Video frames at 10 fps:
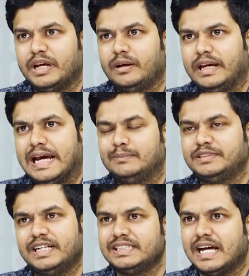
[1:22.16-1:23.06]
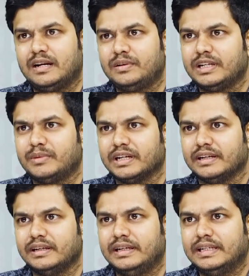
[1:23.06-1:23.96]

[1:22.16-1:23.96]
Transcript: ఇప్పుడు యాప్స్ అంటే చాలా ఉంటాయి మనకి